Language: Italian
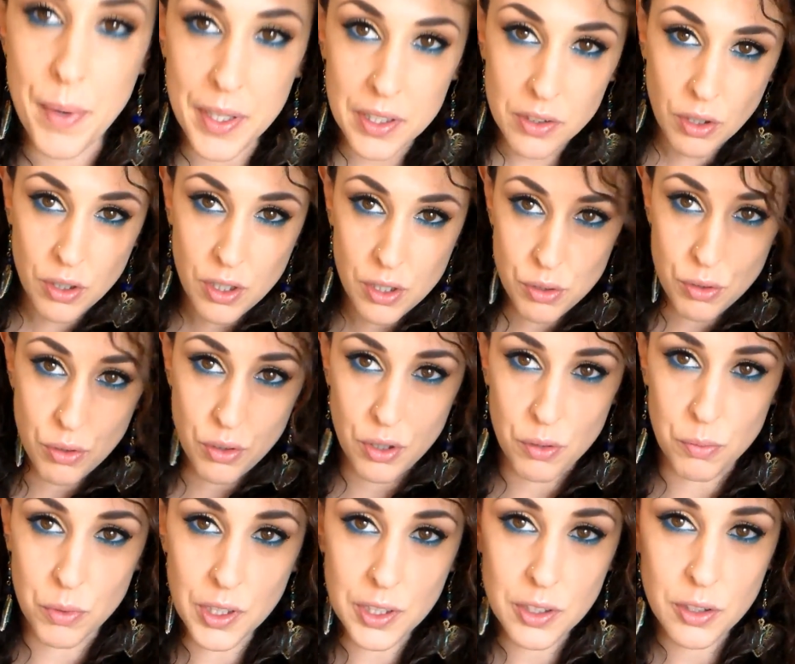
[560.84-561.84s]
momento ne
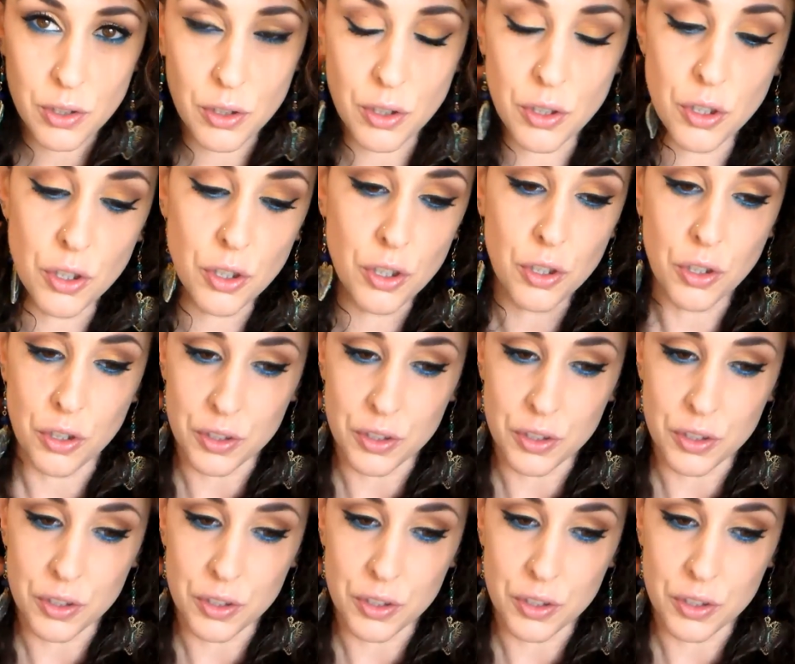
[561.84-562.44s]
sono molto